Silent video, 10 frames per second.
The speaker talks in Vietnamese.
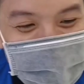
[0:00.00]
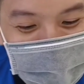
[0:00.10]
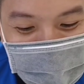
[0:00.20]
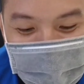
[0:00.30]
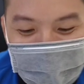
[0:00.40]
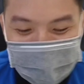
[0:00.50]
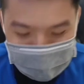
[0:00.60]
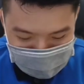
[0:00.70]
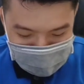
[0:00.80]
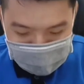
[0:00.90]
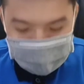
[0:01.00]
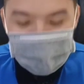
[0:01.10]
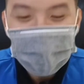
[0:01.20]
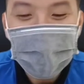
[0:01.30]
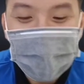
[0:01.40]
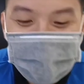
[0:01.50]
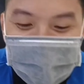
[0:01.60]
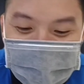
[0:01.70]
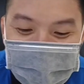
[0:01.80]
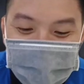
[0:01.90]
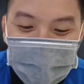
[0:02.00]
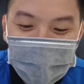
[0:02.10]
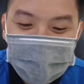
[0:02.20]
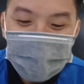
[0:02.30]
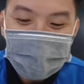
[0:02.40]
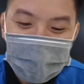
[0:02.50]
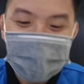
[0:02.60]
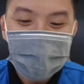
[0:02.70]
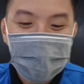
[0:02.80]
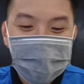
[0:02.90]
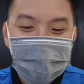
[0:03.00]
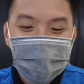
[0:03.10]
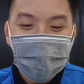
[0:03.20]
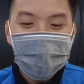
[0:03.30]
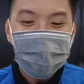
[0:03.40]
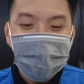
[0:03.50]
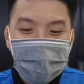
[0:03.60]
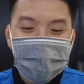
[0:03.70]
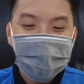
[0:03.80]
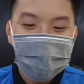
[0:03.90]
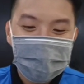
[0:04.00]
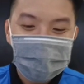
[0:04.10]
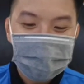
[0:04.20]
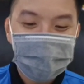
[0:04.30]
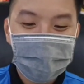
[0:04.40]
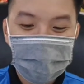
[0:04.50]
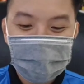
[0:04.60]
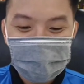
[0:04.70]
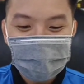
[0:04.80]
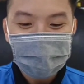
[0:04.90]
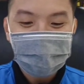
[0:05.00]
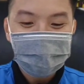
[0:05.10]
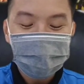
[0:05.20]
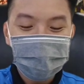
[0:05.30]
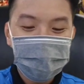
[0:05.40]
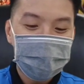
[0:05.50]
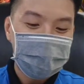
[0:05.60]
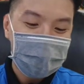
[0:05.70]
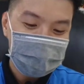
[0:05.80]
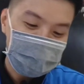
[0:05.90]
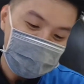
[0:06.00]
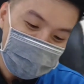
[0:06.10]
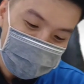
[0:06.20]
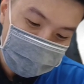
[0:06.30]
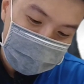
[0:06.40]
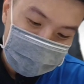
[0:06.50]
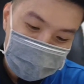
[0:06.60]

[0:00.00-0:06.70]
trong cái clip tôi nói lộn cái từ sao chổi một lần thôi mà nó nhớ tới bây giờ luôn trời đất ơi chắc nó cũng thù ghét tôi dữ lắm